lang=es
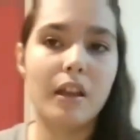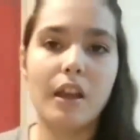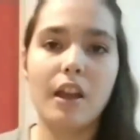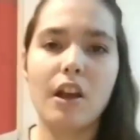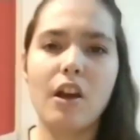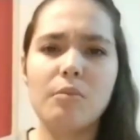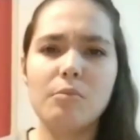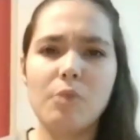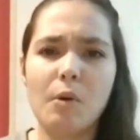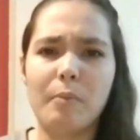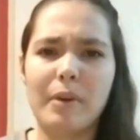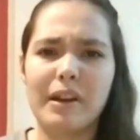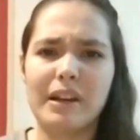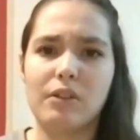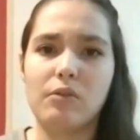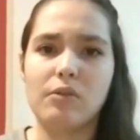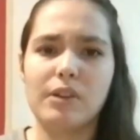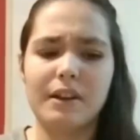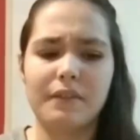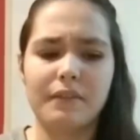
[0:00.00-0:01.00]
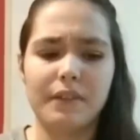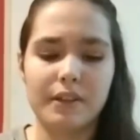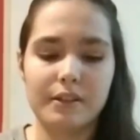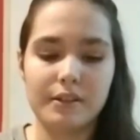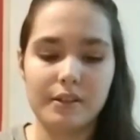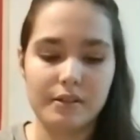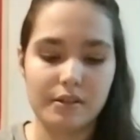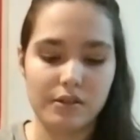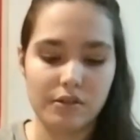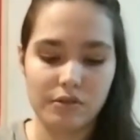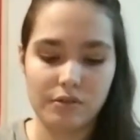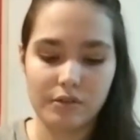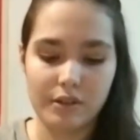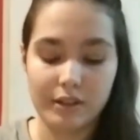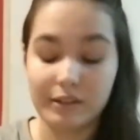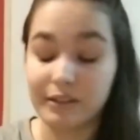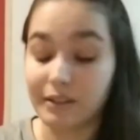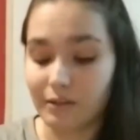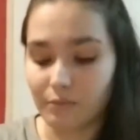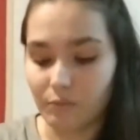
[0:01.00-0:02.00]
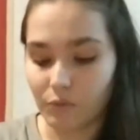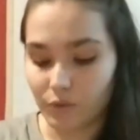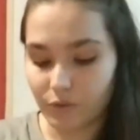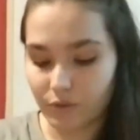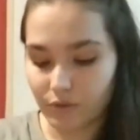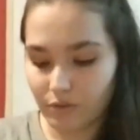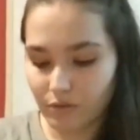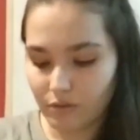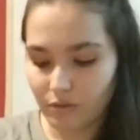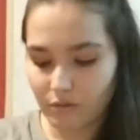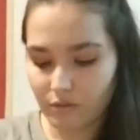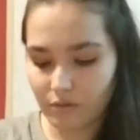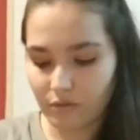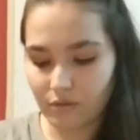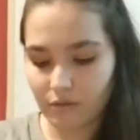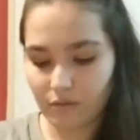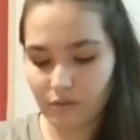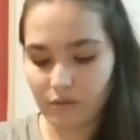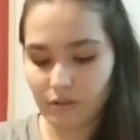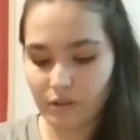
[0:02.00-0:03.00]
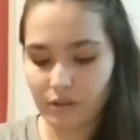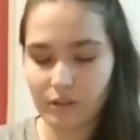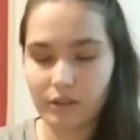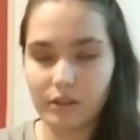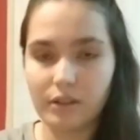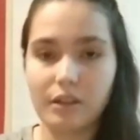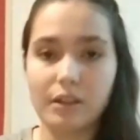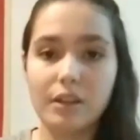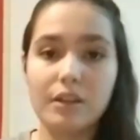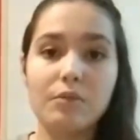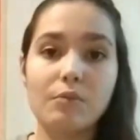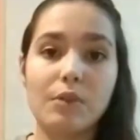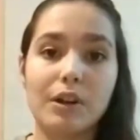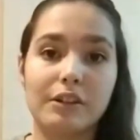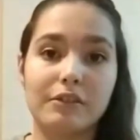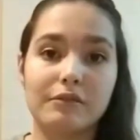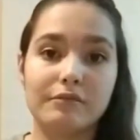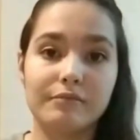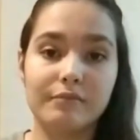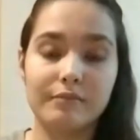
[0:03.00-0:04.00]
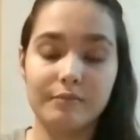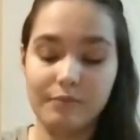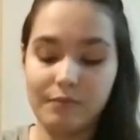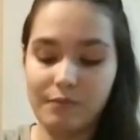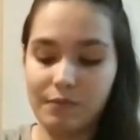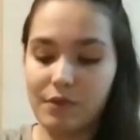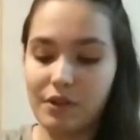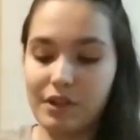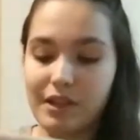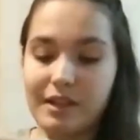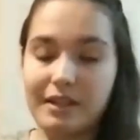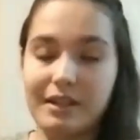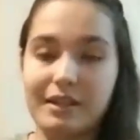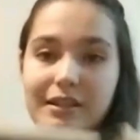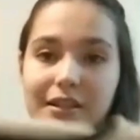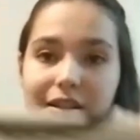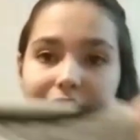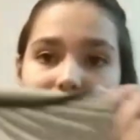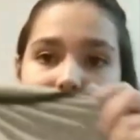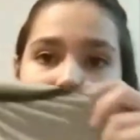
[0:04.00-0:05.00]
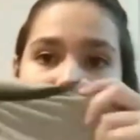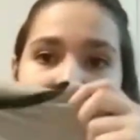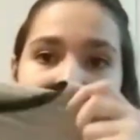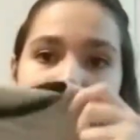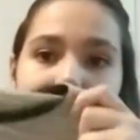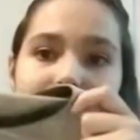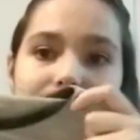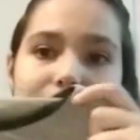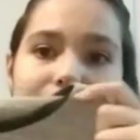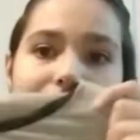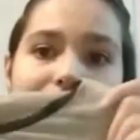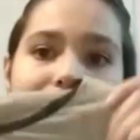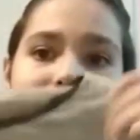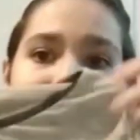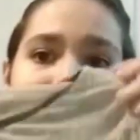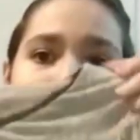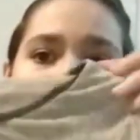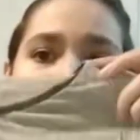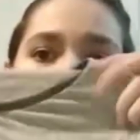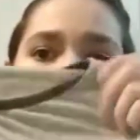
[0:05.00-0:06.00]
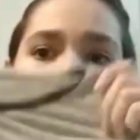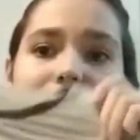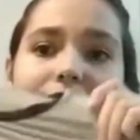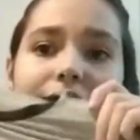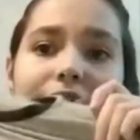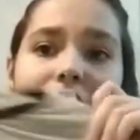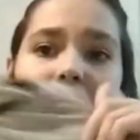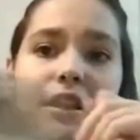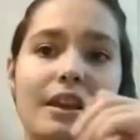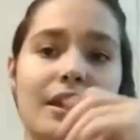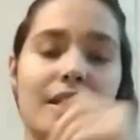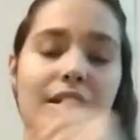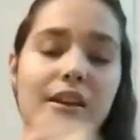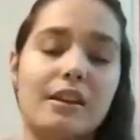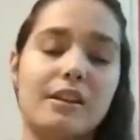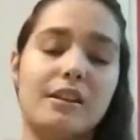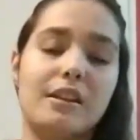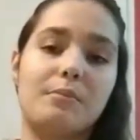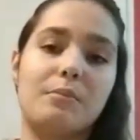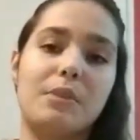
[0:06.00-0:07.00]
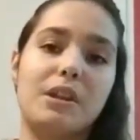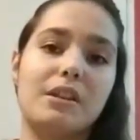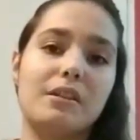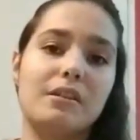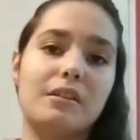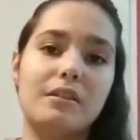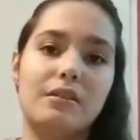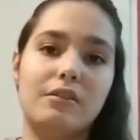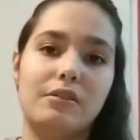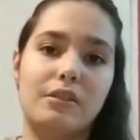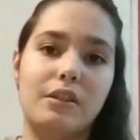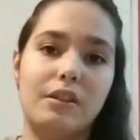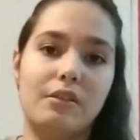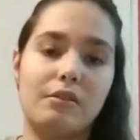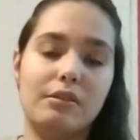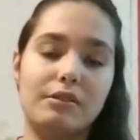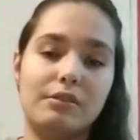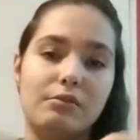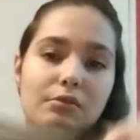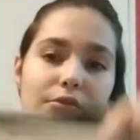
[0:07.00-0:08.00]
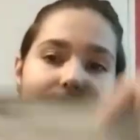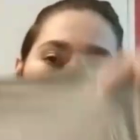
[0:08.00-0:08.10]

Es como para una fiesta se llora, está hermoso. Y bueno, voy a dar este que también lo tengo hace